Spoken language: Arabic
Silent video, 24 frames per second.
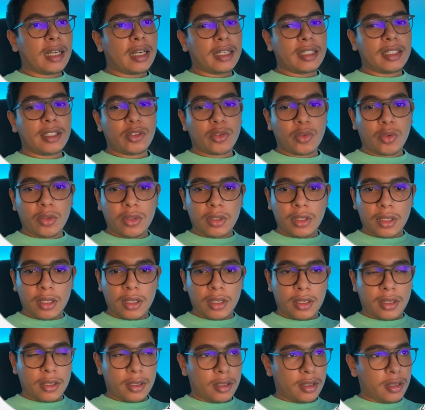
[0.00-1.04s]
غادي تكون
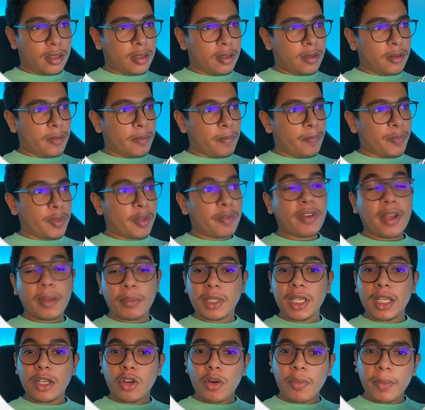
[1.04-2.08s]
آه، الفهم
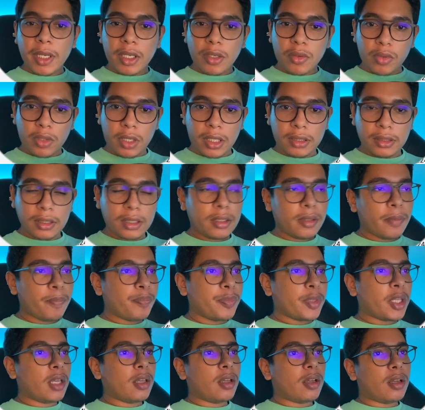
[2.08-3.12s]
ديالكم يكون حسن سينون
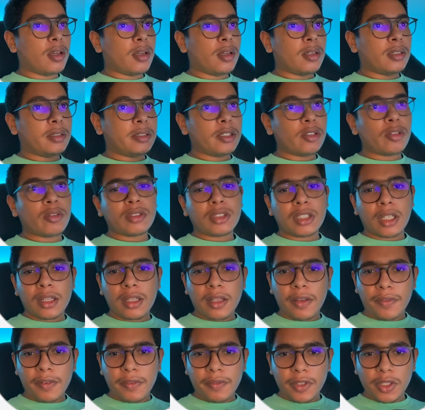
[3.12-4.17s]
آه، سينو ان شاء
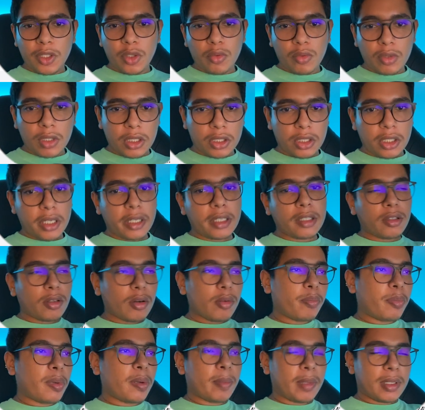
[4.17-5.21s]
الله في الفيديوهات الجايين
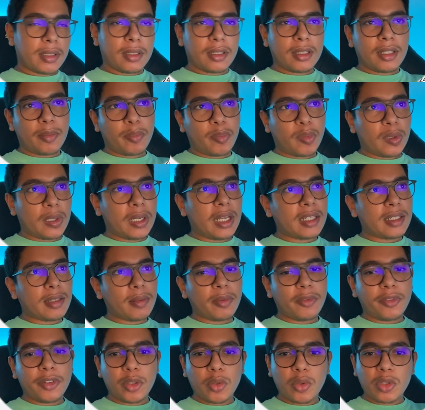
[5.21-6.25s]
ربما سا على حسب
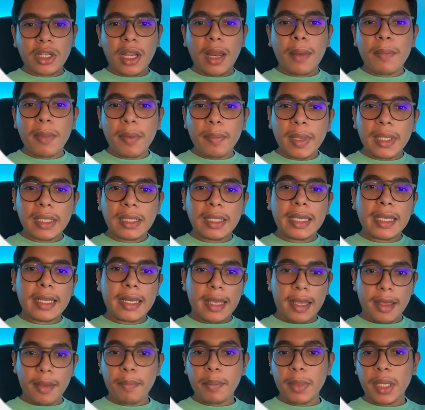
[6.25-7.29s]
الفيديو شحال ما بانت لي
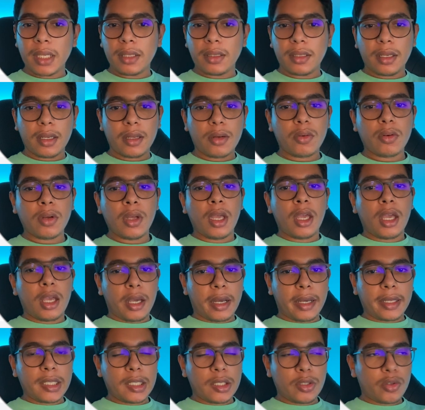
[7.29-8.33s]
الاهميه ديالو
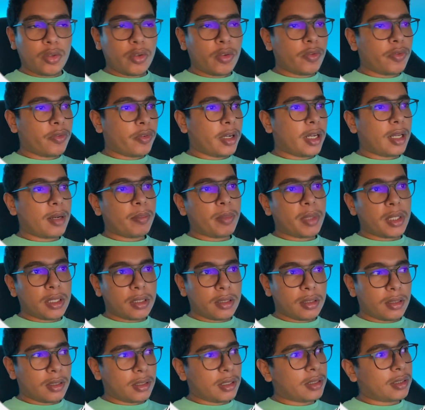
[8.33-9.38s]
غادي نشوف غير
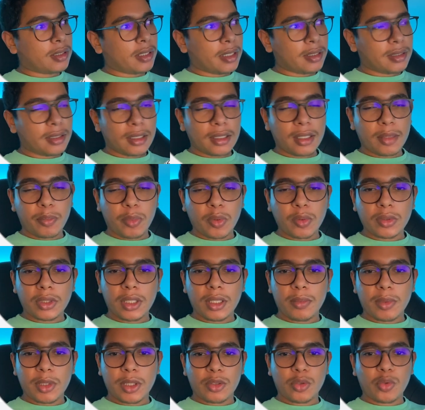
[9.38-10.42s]
باش داكشي غير سا
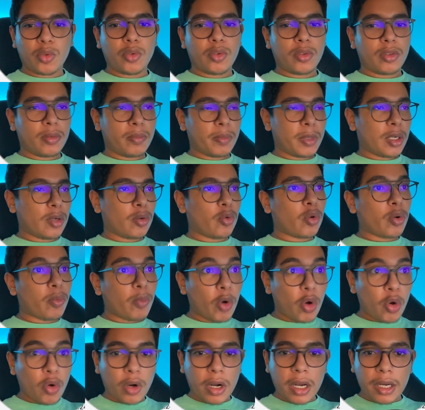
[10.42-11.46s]
ديال باش تكونوا كما كنقول
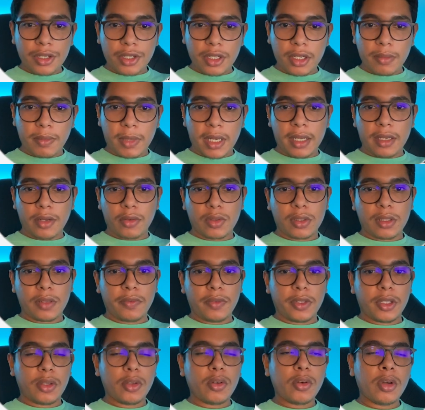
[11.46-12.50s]
اونغاجين معايا وسط
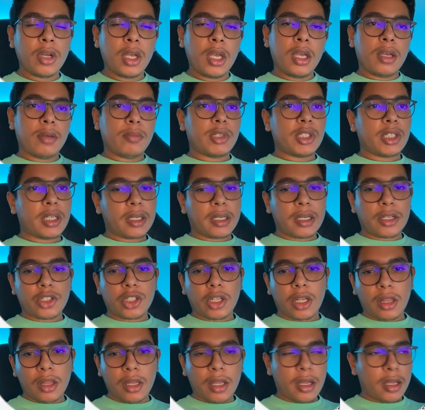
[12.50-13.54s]
الفيديو باش هكا ان
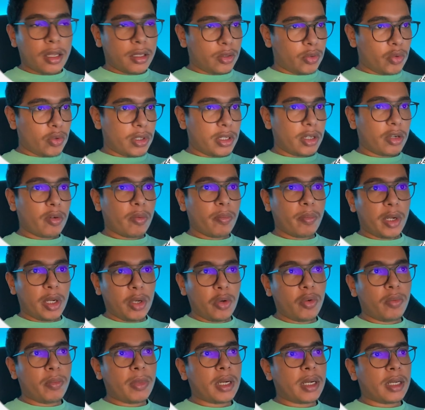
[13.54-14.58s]
شاء الله دوز لكم
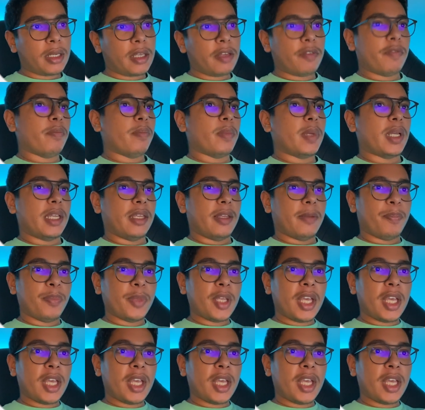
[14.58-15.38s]
معلومه كيف ما هي